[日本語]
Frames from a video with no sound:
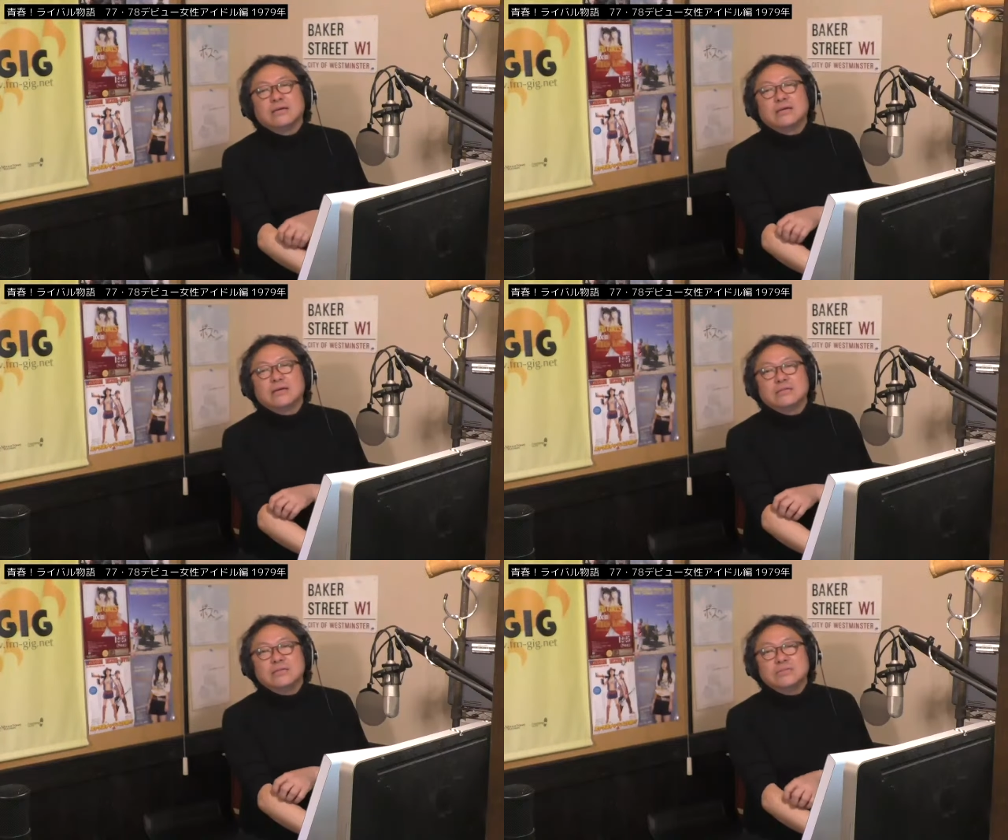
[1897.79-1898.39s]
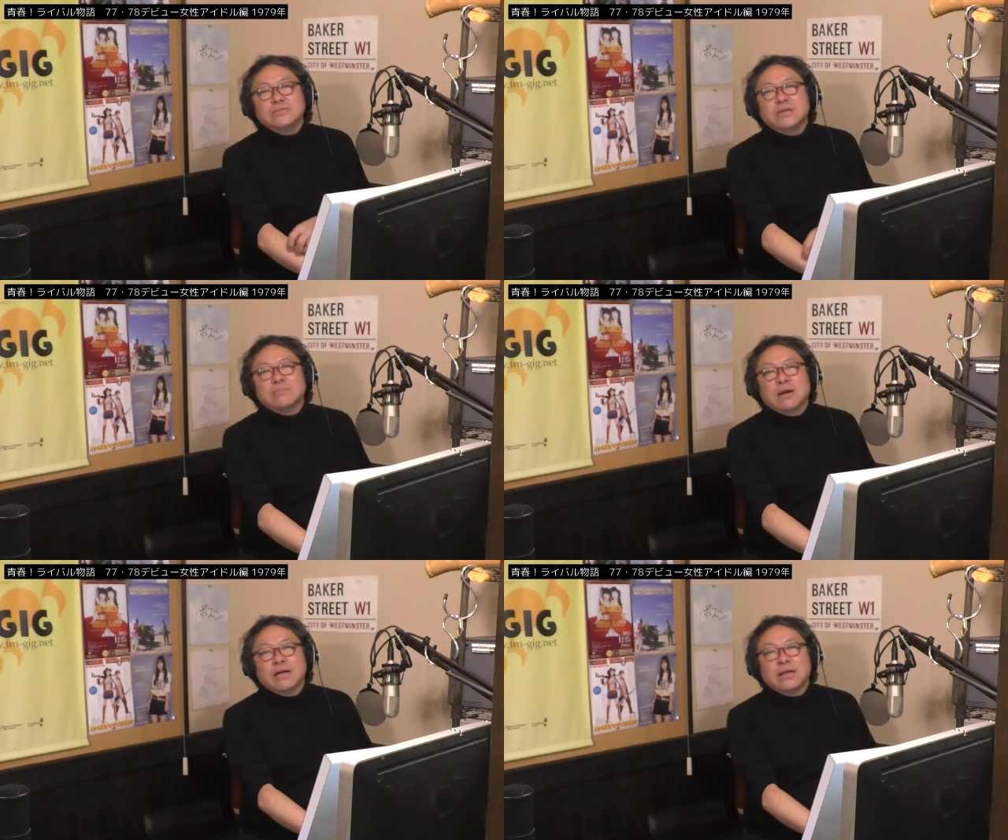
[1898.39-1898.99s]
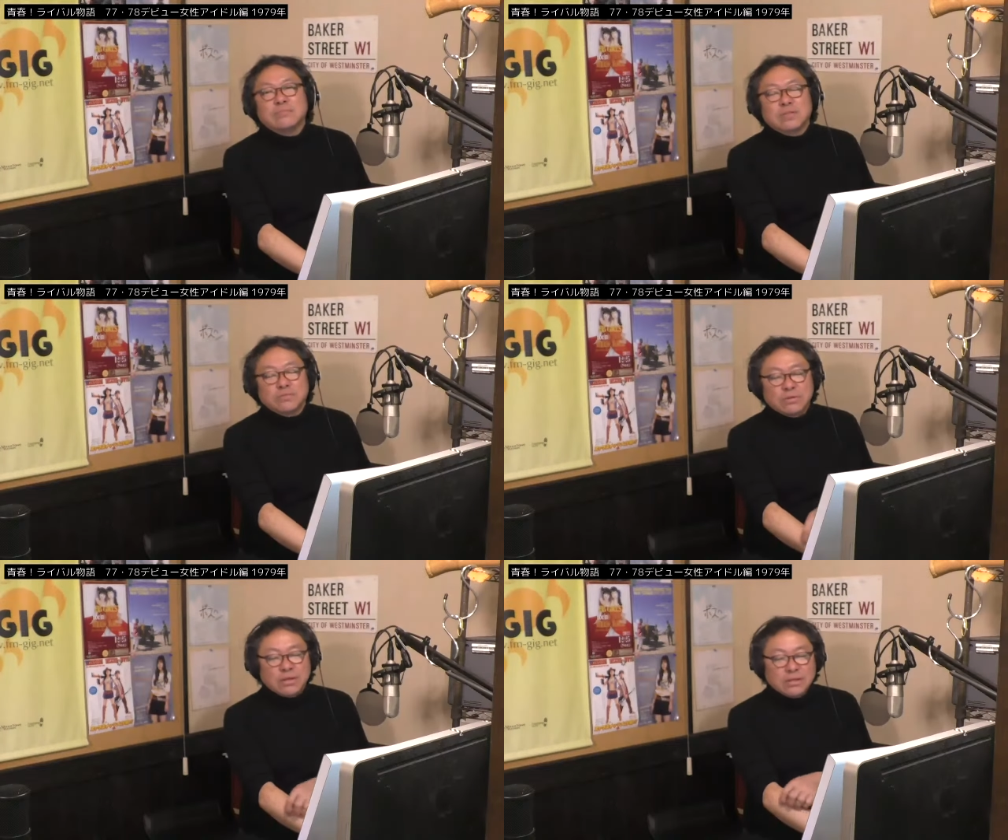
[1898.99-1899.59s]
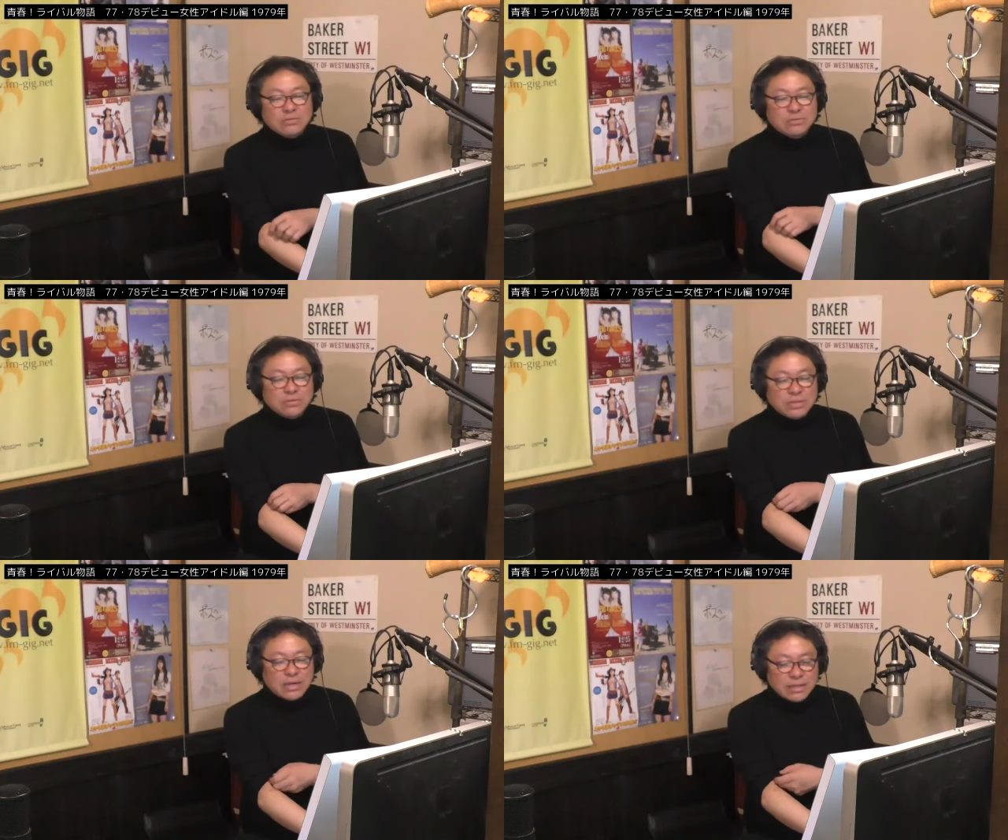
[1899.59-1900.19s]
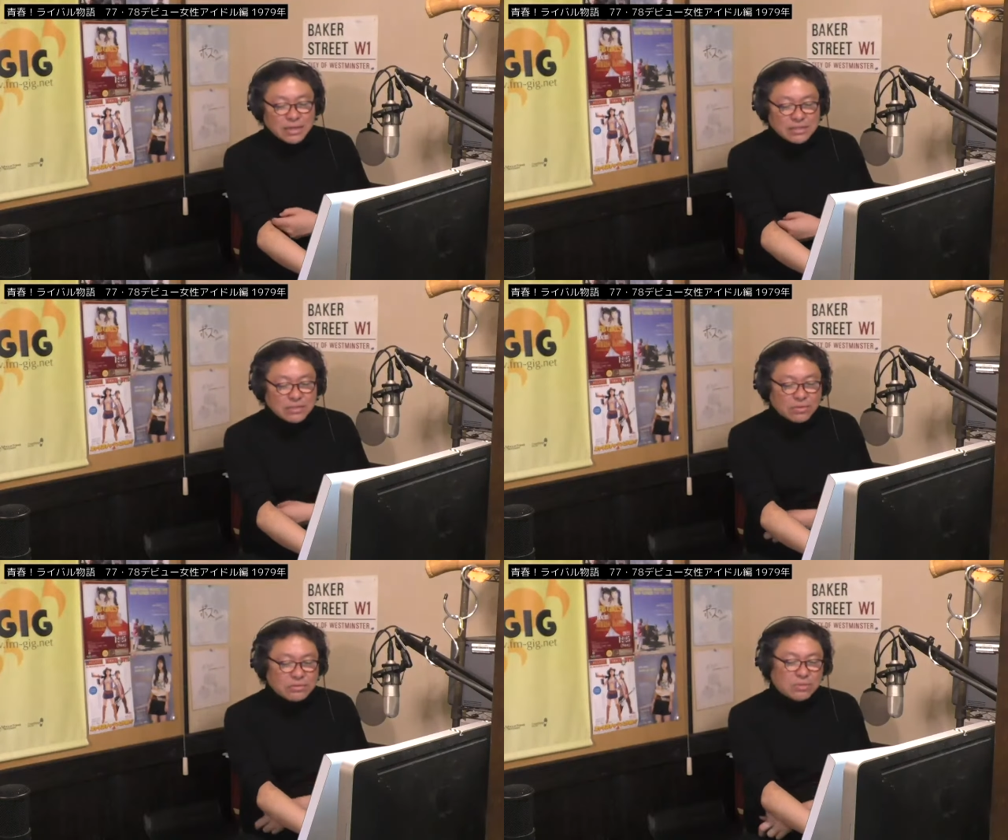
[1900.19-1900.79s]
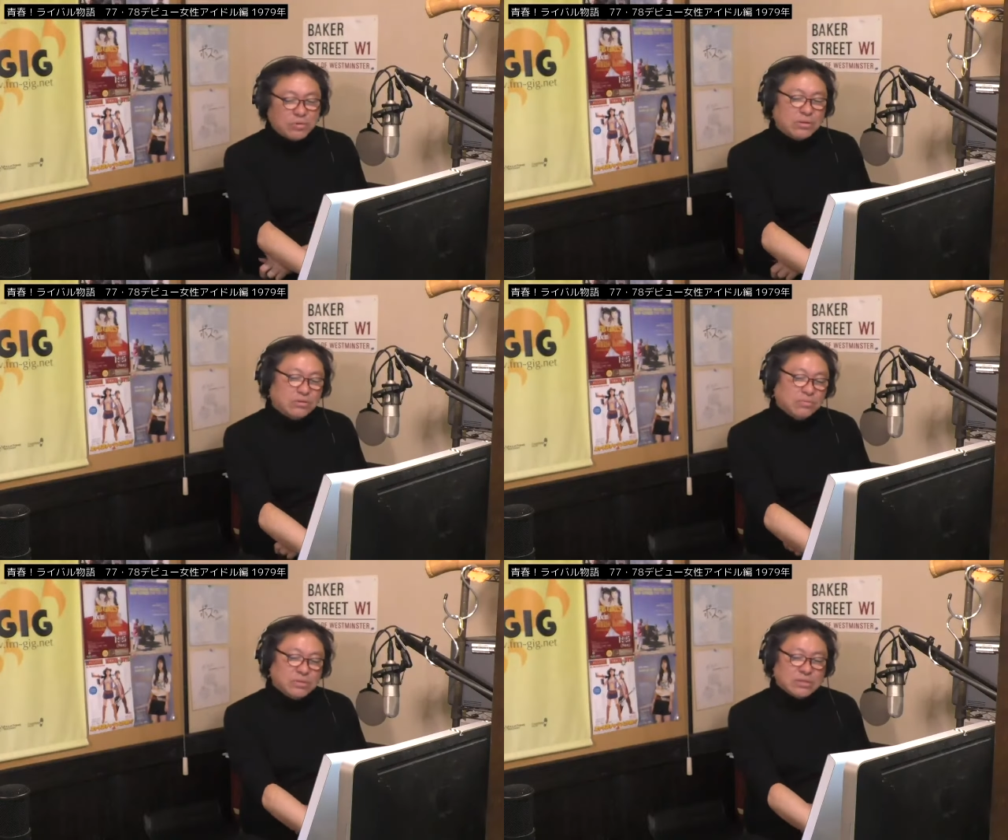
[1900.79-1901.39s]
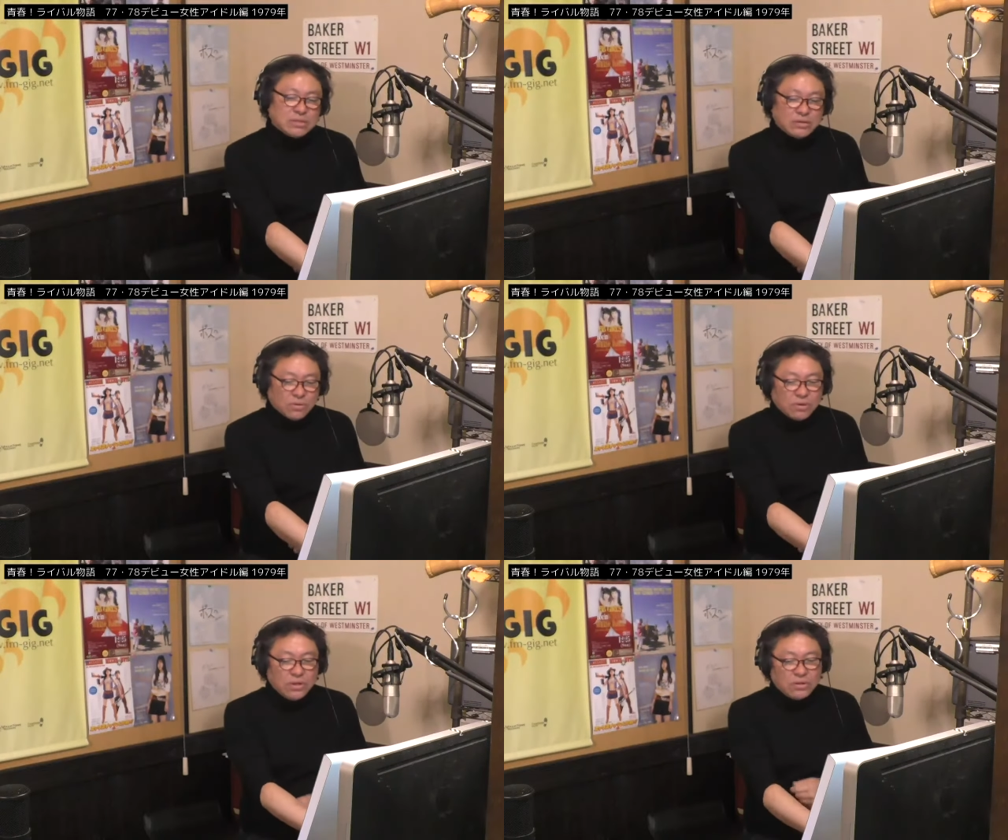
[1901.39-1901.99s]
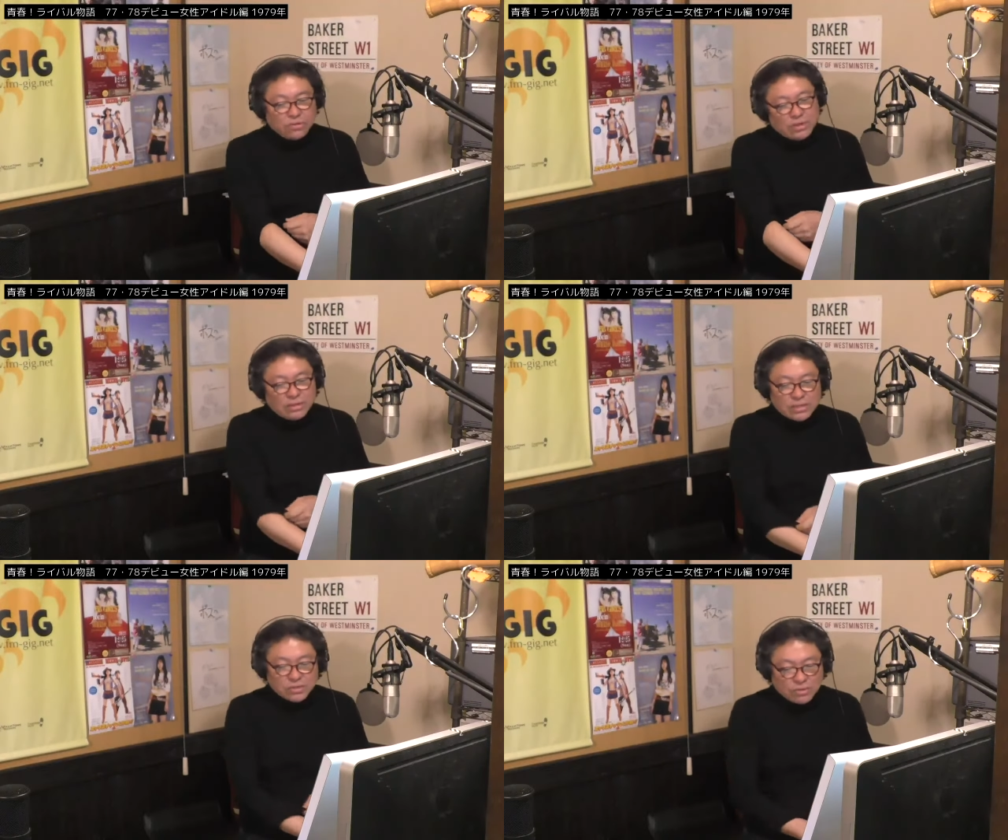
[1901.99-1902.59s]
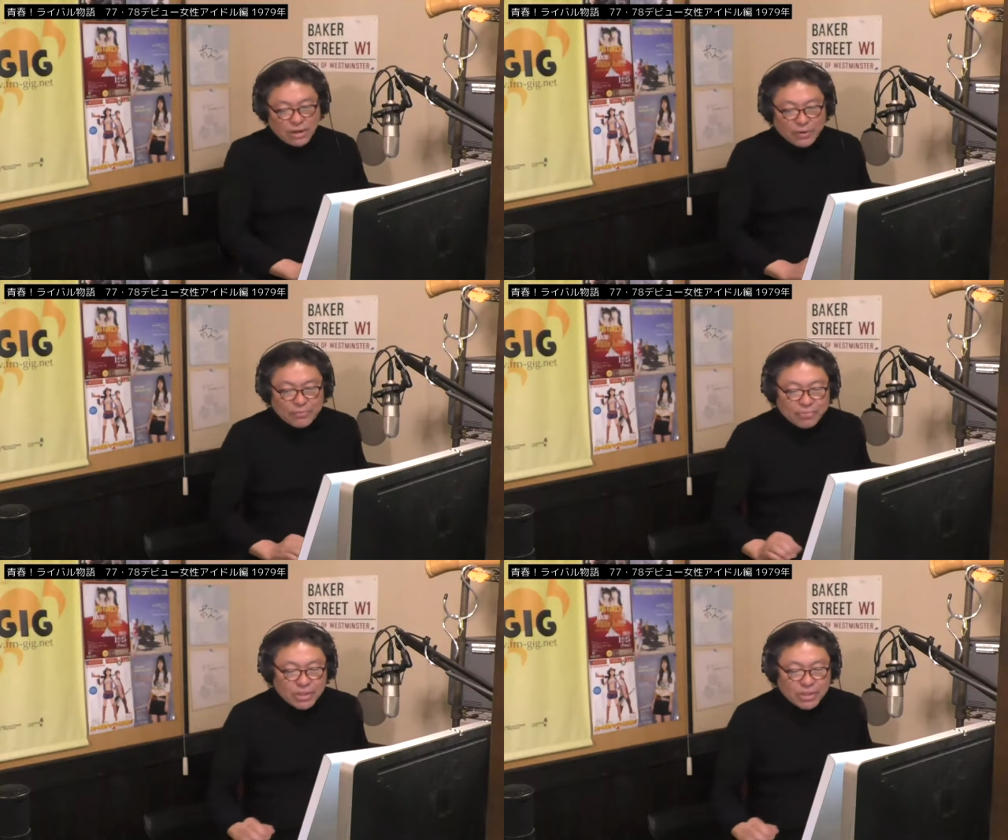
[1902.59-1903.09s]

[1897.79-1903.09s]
え20以内にも入れないみたいなところになってくると、なかなか深刻な問題だと思うんですけど、どうなんでしょうか。